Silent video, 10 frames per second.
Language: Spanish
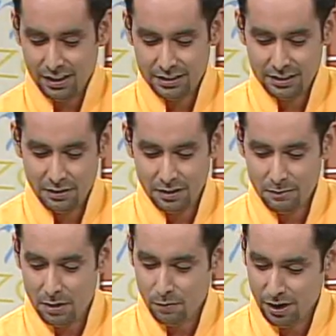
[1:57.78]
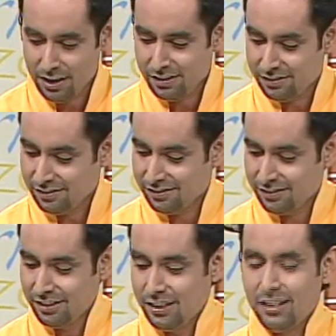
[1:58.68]
es de mi abuela,
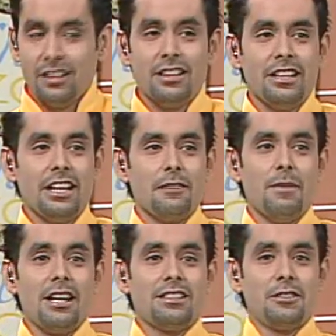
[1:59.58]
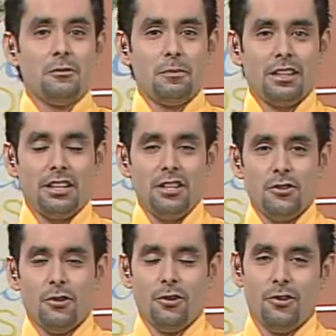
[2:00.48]
y además es un
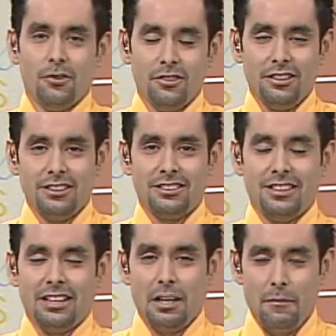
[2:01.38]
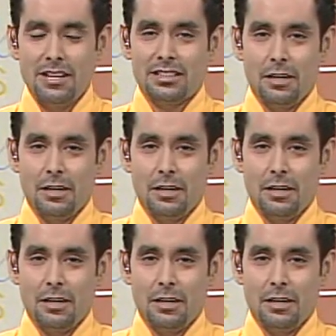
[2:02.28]
platillo este, que, me,